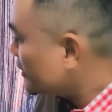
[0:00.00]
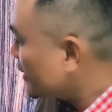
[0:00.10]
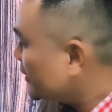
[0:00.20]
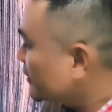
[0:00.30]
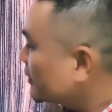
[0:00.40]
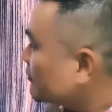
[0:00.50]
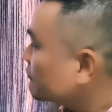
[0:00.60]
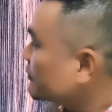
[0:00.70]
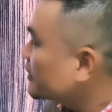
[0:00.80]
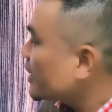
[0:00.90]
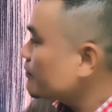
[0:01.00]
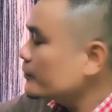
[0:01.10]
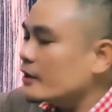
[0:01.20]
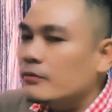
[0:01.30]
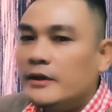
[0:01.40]
dưới đây đó phiên
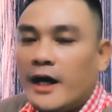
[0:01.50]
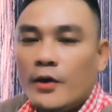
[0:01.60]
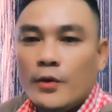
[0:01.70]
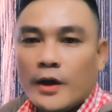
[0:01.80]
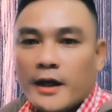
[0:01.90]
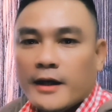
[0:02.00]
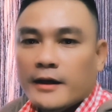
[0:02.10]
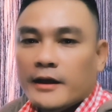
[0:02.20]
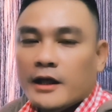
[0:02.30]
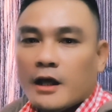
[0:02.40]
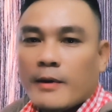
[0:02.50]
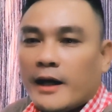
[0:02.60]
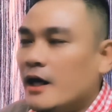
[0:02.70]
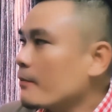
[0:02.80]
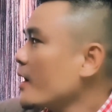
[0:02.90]
âm giống nhau. Khi các
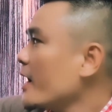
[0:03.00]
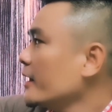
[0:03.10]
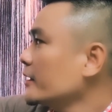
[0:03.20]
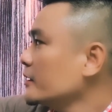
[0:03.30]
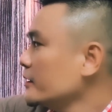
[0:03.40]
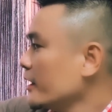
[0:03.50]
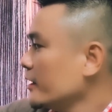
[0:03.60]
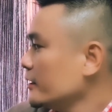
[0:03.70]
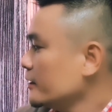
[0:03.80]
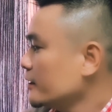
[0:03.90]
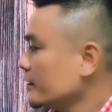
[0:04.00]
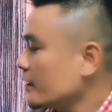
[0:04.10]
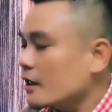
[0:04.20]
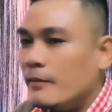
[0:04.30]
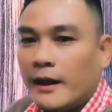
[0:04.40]
bạn gặp hai cái từ này,
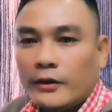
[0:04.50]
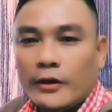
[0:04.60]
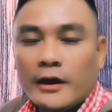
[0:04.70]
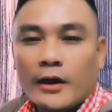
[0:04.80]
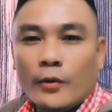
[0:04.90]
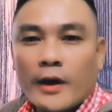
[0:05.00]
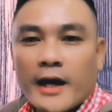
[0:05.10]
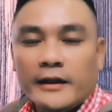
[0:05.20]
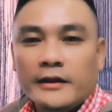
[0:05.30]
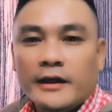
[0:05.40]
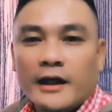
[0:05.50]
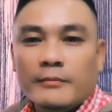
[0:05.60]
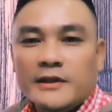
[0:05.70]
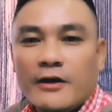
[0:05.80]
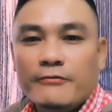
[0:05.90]
khi các bạn nói là ủa hai từ này
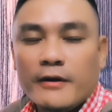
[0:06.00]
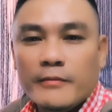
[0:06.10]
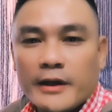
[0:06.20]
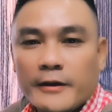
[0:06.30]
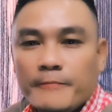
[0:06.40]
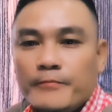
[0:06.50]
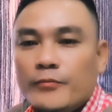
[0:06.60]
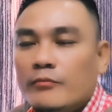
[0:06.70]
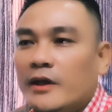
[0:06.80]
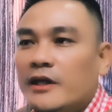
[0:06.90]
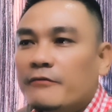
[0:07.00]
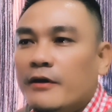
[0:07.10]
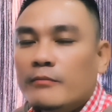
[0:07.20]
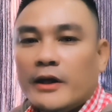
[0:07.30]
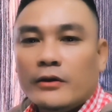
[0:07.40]
làm sao phân biệt? Mình chỉ
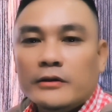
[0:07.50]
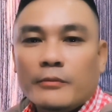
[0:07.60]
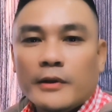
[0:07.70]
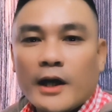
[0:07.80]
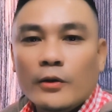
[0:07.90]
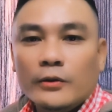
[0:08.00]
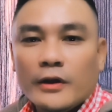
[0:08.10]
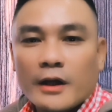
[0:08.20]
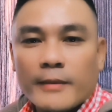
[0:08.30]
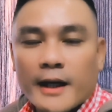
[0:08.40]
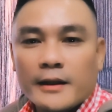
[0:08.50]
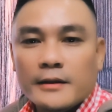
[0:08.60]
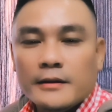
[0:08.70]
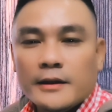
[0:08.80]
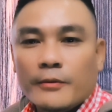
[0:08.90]
phân biệt nó trong câu thôi các
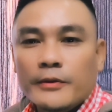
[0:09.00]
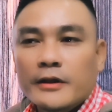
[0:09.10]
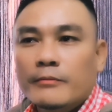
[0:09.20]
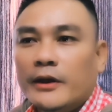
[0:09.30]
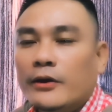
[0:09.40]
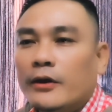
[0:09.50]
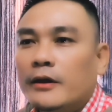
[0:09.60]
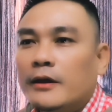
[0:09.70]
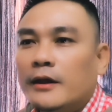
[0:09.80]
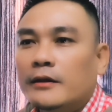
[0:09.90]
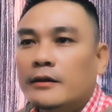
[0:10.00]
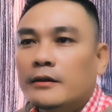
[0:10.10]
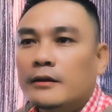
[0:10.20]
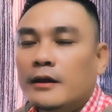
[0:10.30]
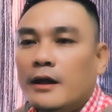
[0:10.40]
bạn. Giống như mình nói cái
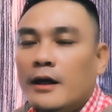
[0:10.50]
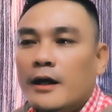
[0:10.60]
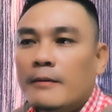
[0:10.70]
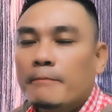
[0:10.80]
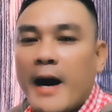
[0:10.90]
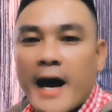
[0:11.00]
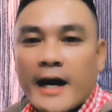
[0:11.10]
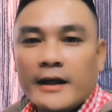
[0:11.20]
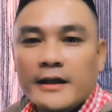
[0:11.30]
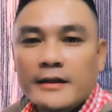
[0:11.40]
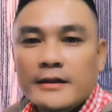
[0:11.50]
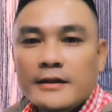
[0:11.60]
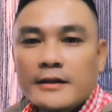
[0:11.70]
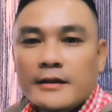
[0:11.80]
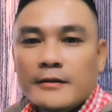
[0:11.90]
từ ba đi.